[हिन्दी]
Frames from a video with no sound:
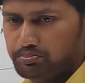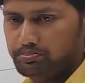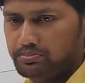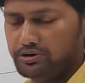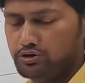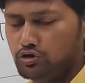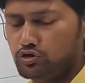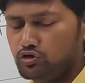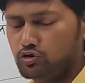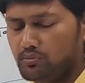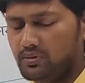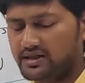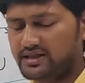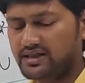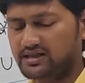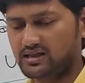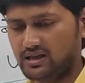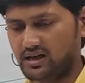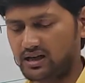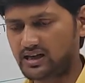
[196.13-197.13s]
विद्युत
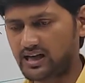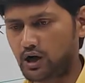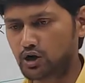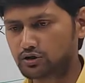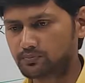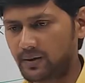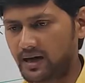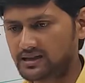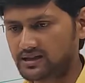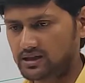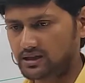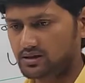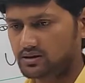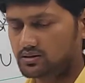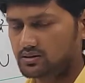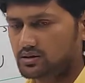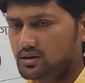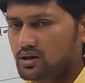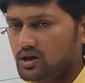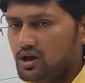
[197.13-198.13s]
चुंबकीय तरंग का उत्पादन
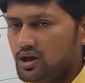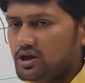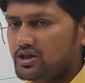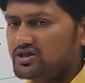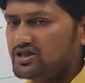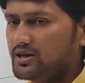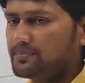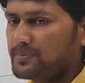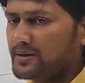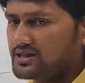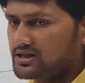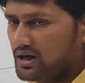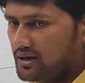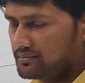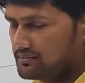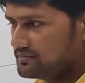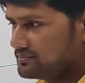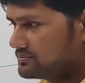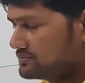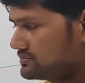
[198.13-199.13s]

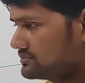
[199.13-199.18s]
सर्वप्रथम